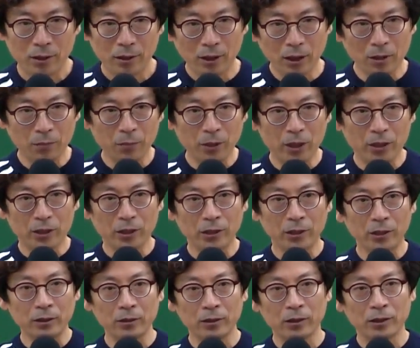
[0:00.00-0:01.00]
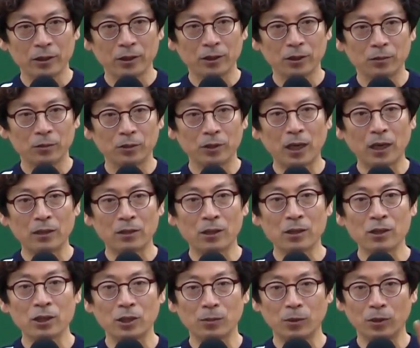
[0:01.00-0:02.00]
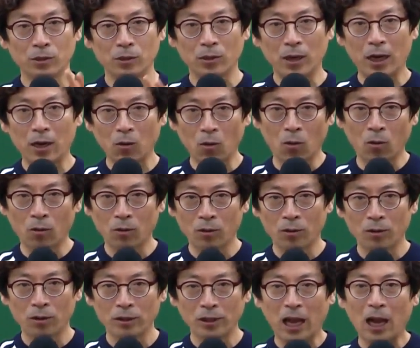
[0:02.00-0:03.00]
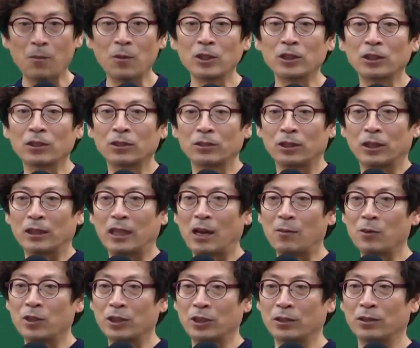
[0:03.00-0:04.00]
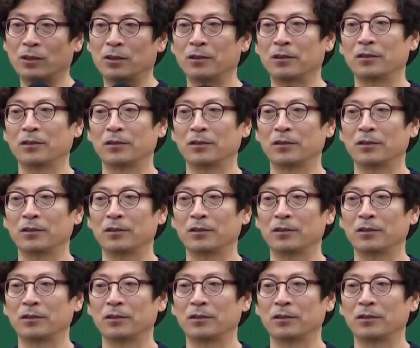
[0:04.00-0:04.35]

1필지는 분할 전 집어으로 하고 나머지 거 어떻게 나머지 거.